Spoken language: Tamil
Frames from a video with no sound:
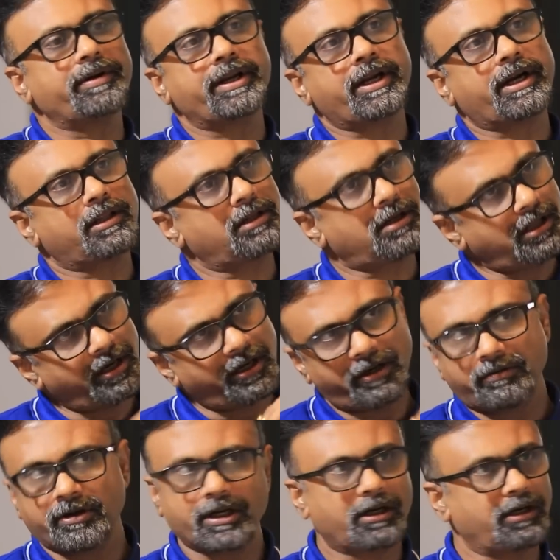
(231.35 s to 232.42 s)
வேண்டிய இடத்துல தான்
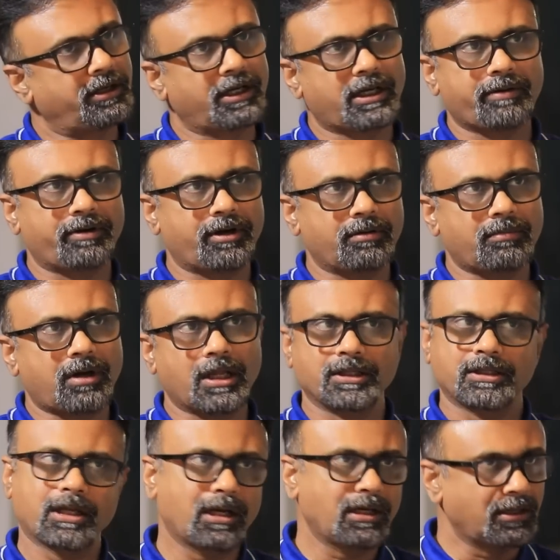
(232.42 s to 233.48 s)
நிறுவனங்கள் இருக்க வேண்டும்
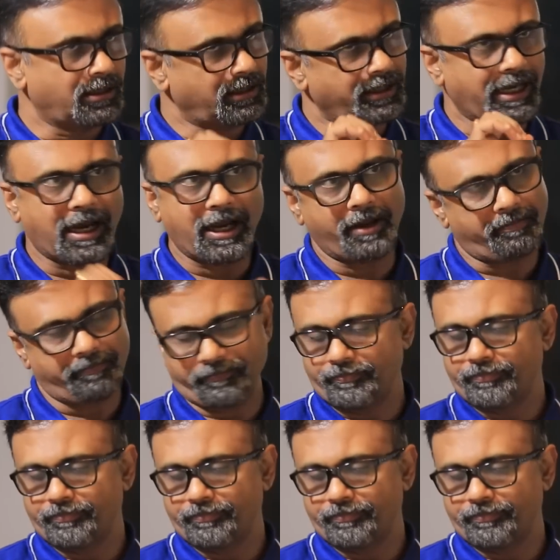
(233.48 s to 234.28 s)
அதுதான் நியாயம்